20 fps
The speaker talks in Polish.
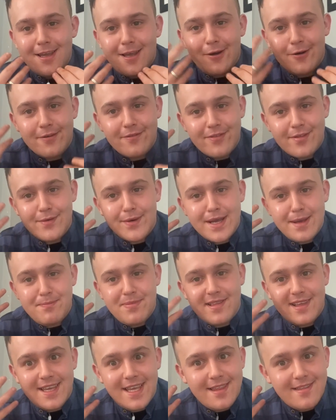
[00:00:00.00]
I on w swojej
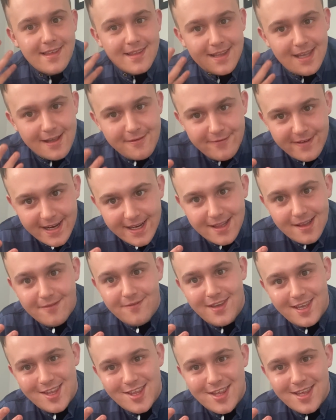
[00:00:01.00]
psychice te efekty
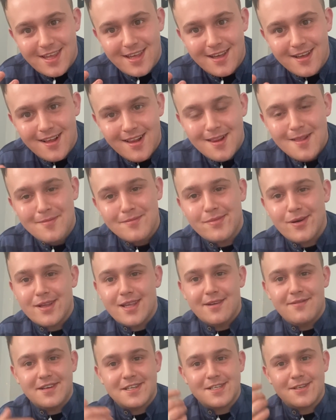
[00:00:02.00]
widzi,
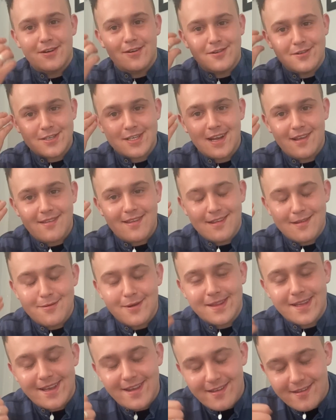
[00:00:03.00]
ponieważ no 600
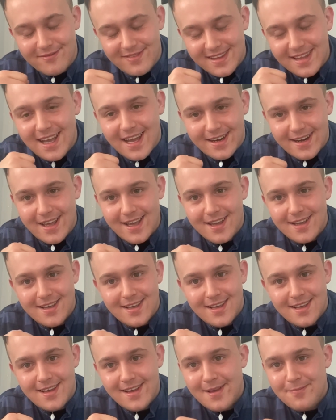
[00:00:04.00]
zł jest wydane
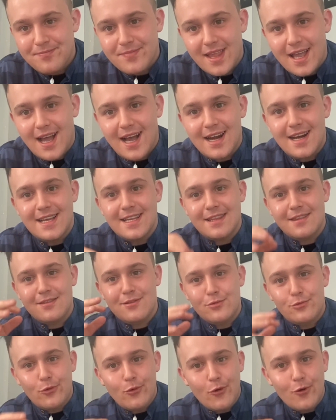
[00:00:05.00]
ale
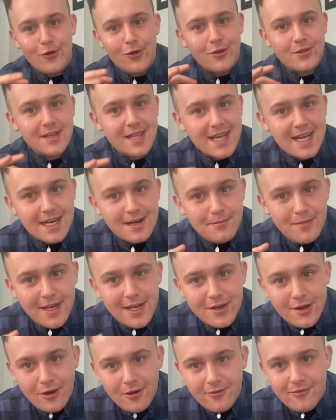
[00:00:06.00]

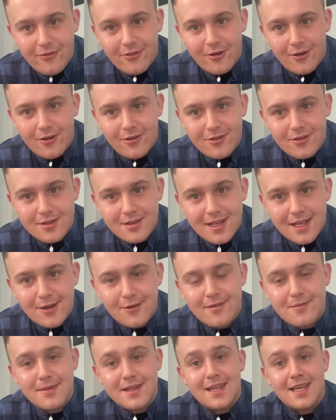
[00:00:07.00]
długoterminowo te
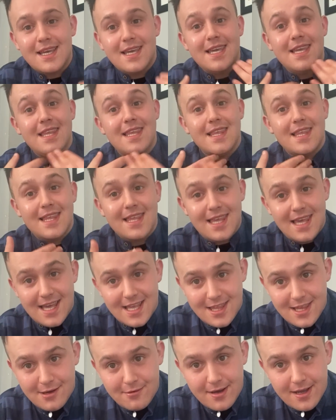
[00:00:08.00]
kosmetyki nie
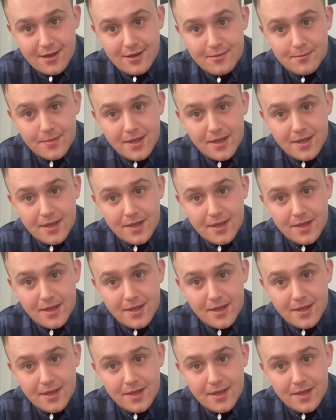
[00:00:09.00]
działają.